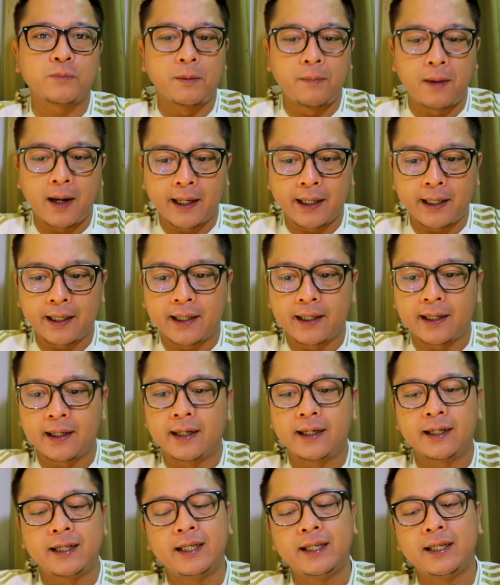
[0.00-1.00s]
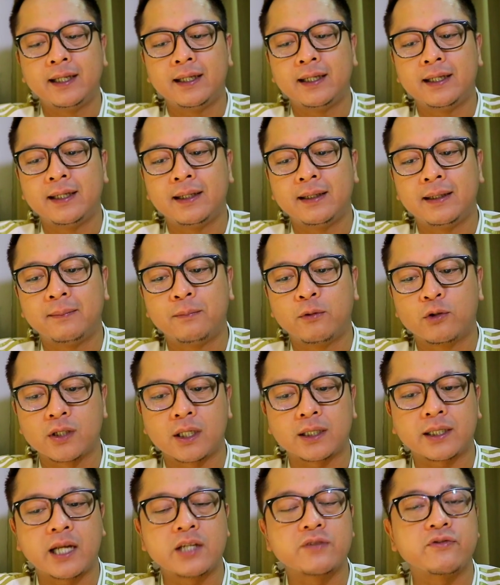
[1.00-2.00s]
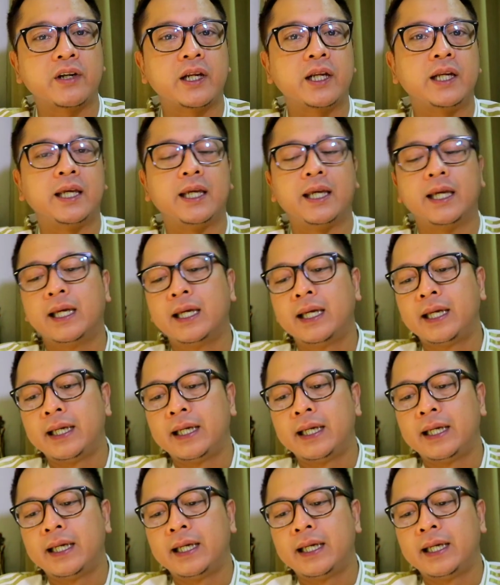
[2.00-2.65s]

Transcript: pemain di bursa transfer ini.